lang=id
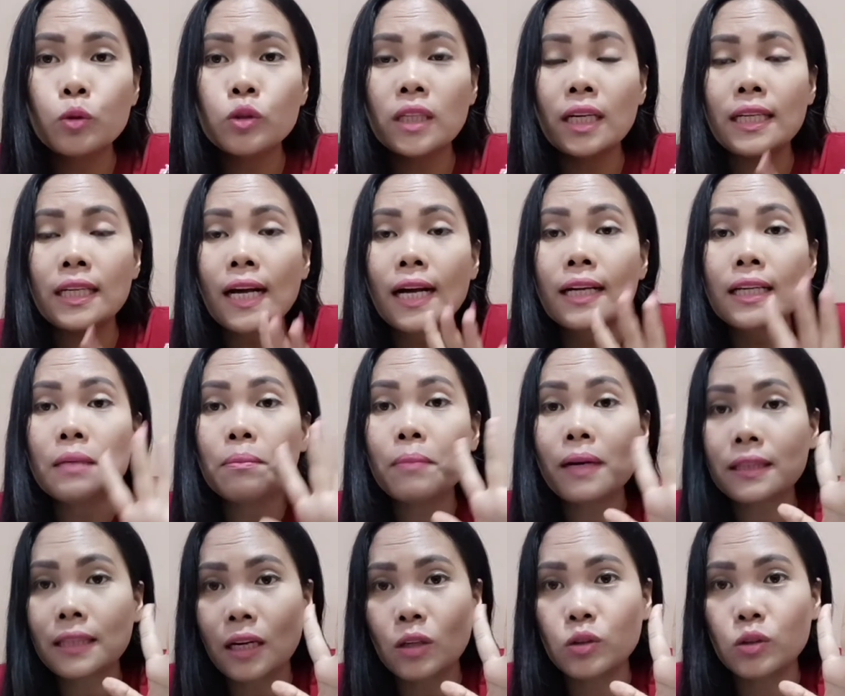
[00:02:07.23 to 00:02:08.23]
punya yang
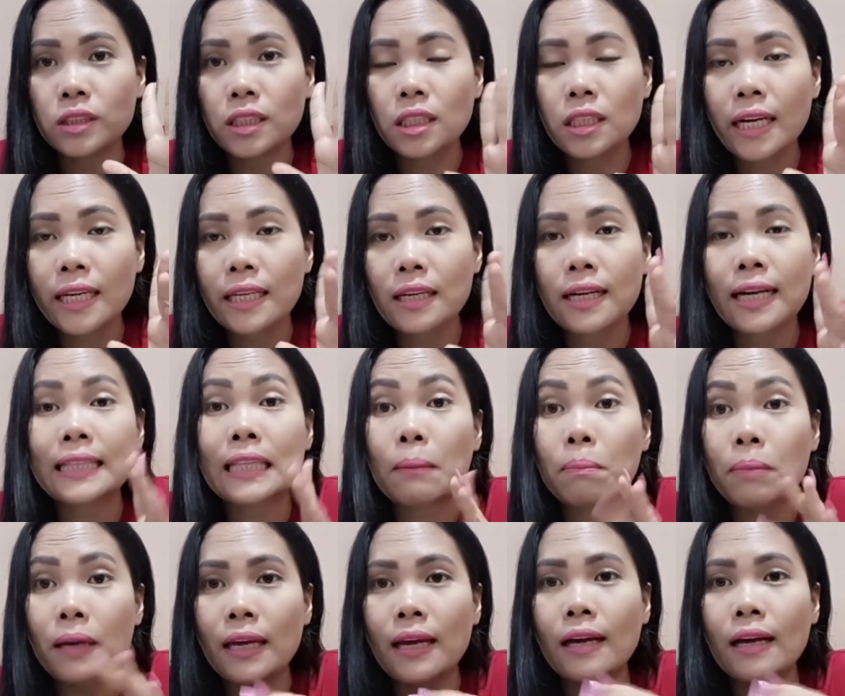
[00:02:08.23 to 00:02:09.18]
lima tahun jadi kayak KTP